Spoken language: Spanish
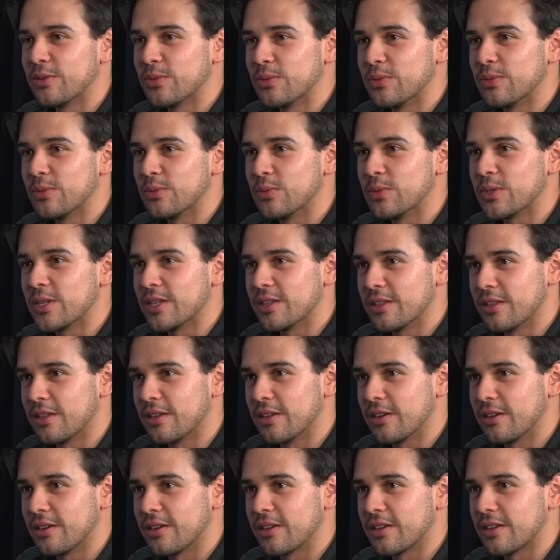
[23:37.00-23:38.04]
un,
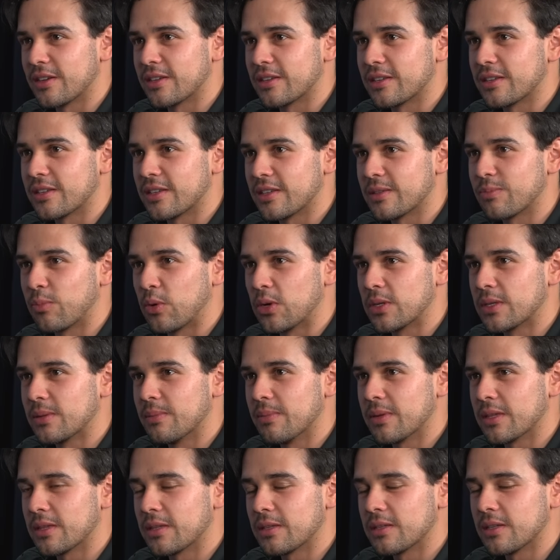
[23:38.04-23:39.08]
sentido que, puedes
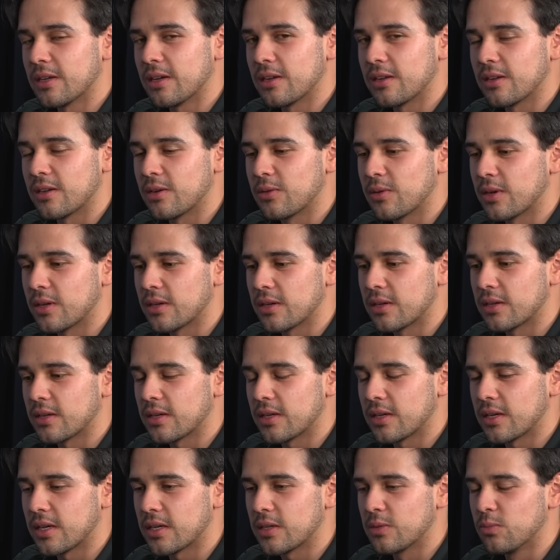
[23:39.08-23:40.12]
empatizar y creo
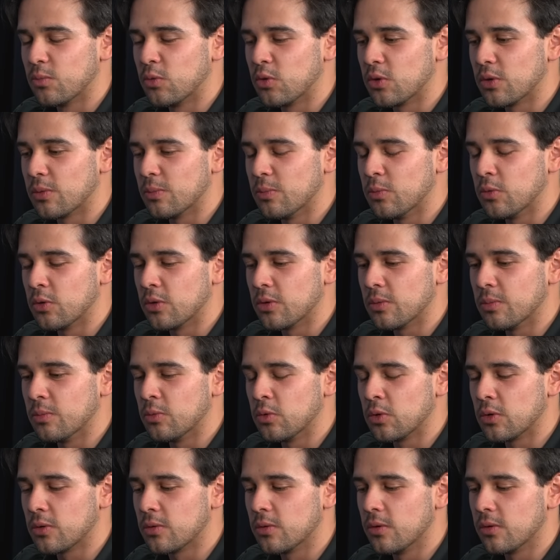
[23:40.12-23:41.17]
que, que es muy, muy,
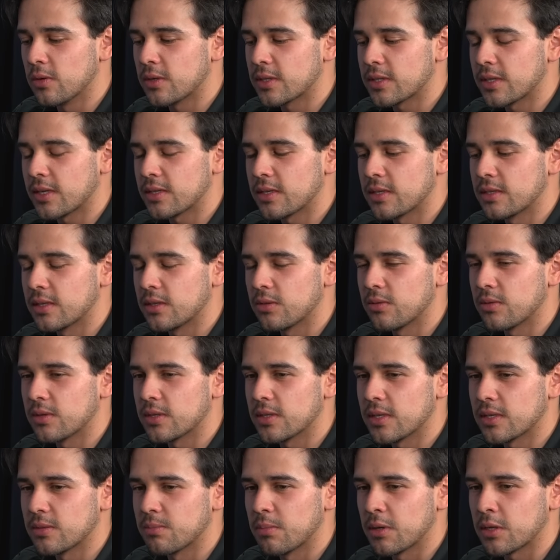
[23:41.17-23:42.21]
muy cool lo que estás haciendo en
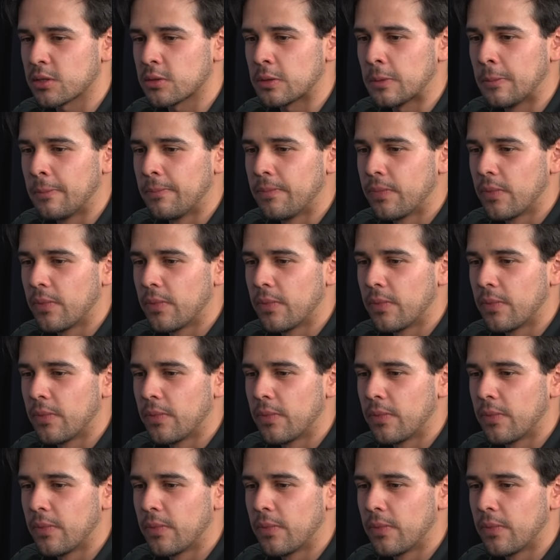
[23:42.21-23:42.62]
ese aspecto.